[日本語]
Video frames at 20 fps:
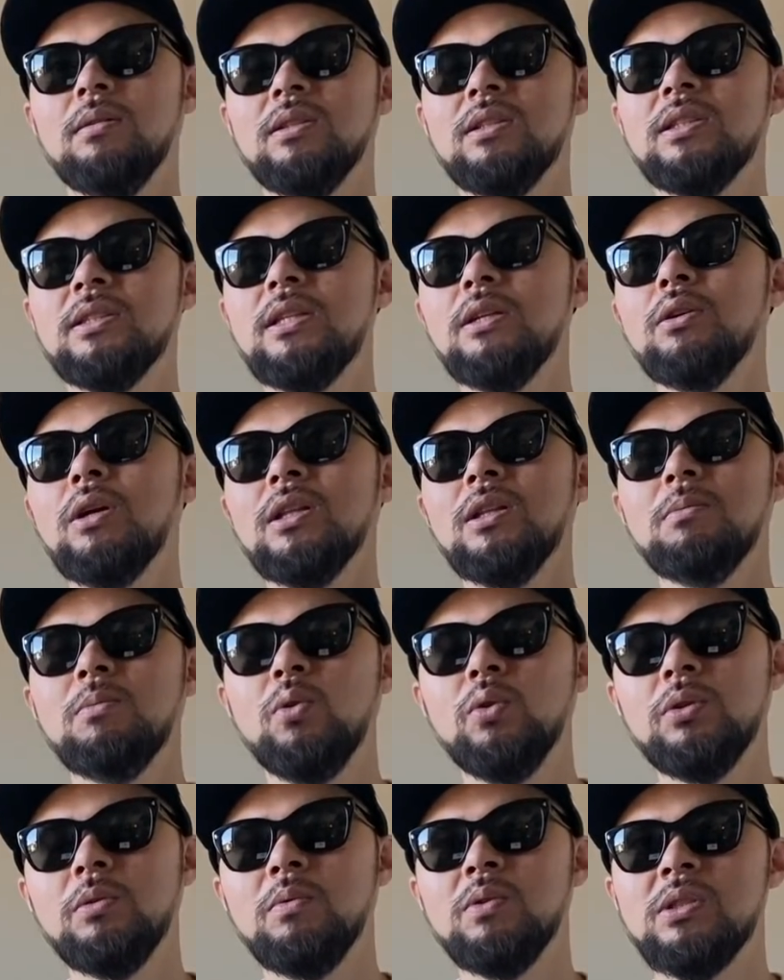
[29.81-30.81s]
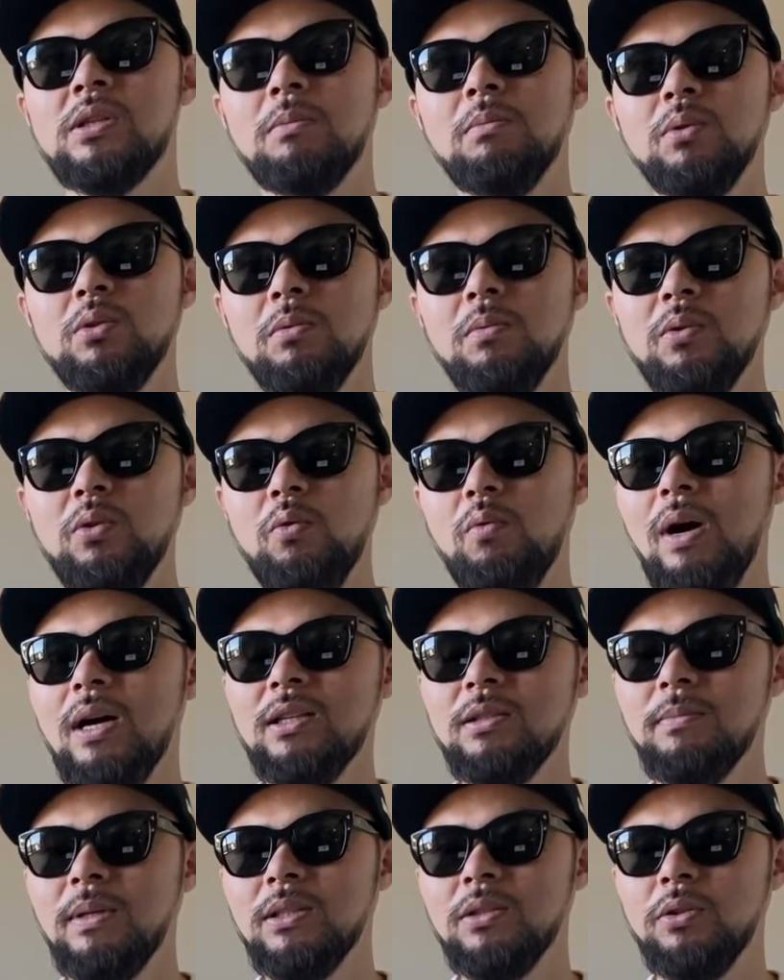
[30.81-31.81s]
知ってる方も多いと思うんですけどもともと
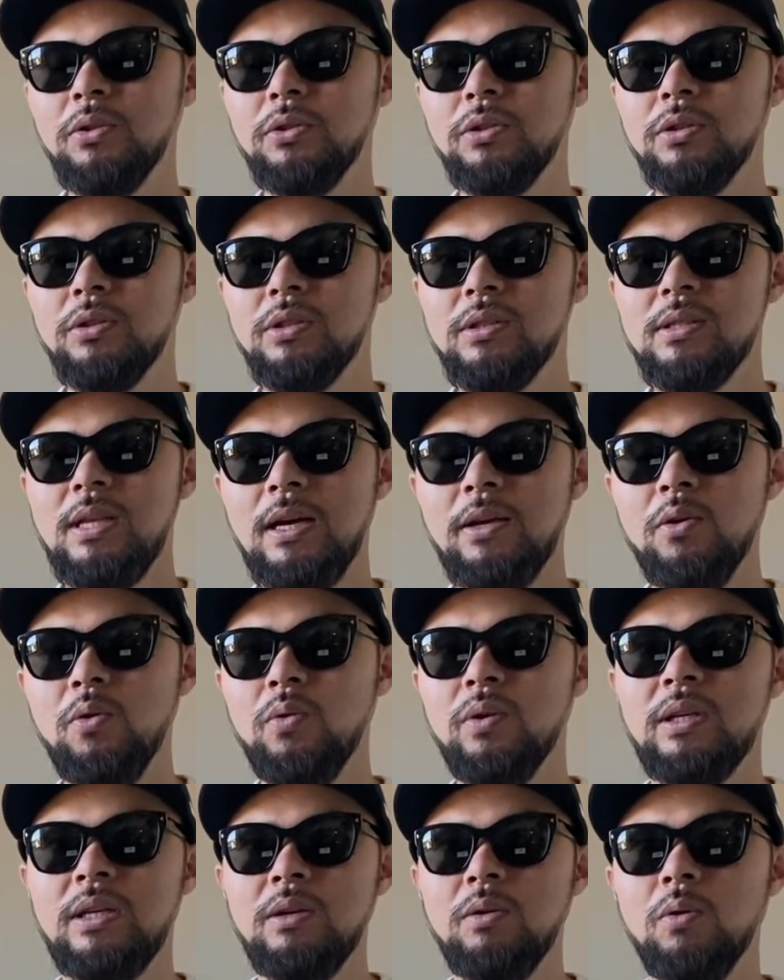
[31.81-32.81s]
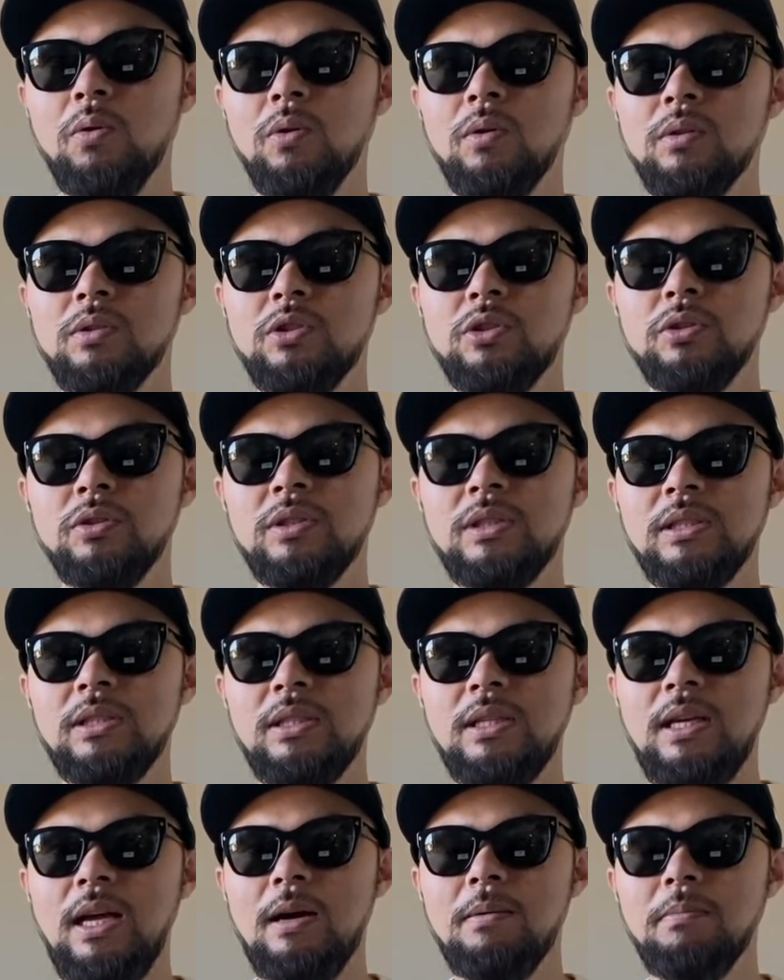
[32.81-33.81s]
ワークマンという作業着を中
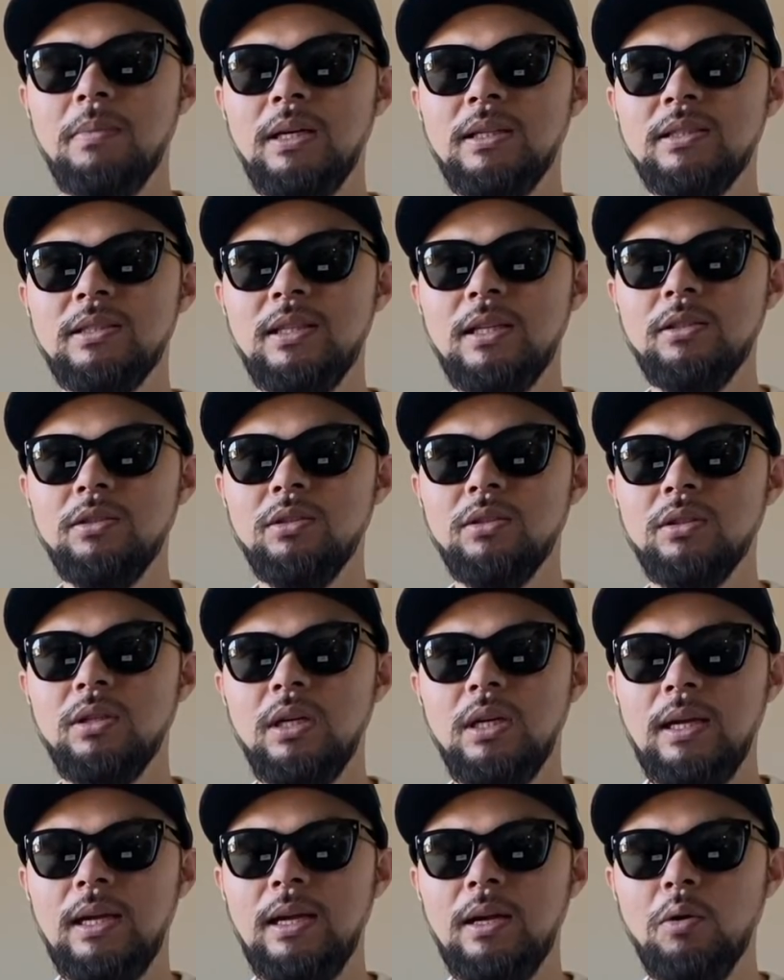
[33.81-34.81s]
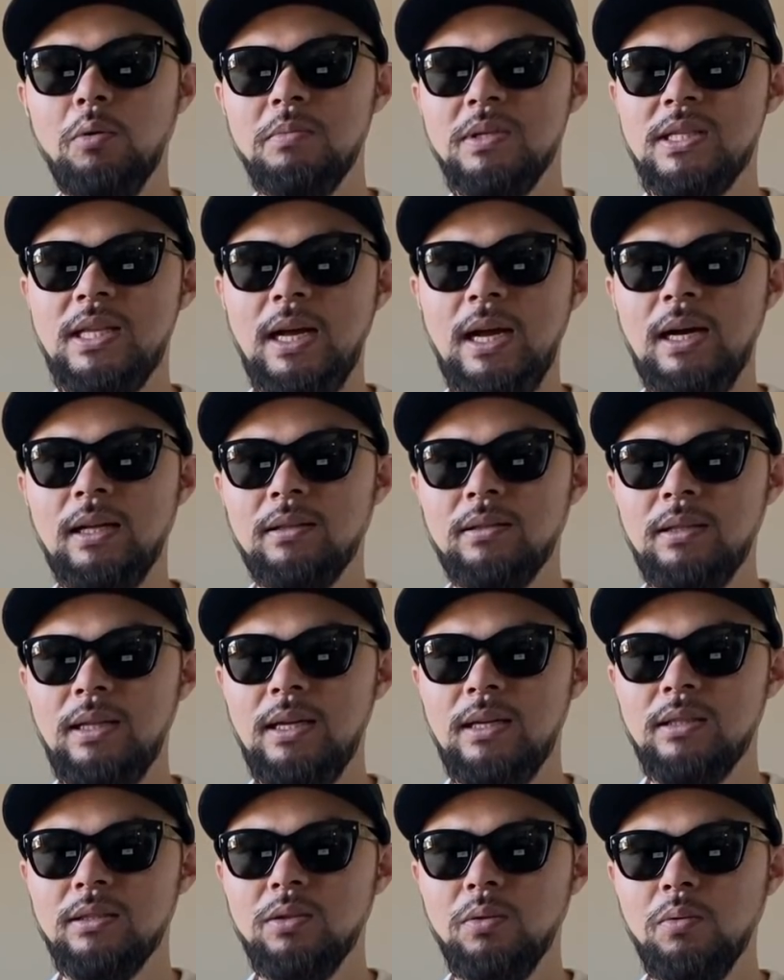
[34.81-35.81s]
心に販売してる、えー、お店があっ
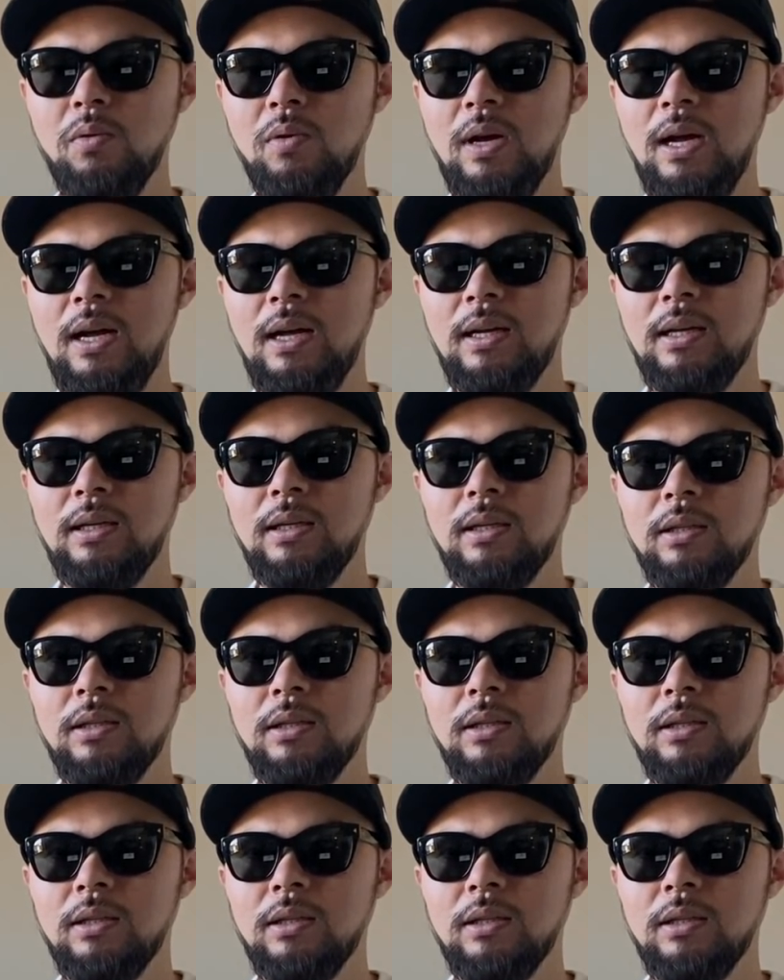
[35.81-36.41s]
てそこが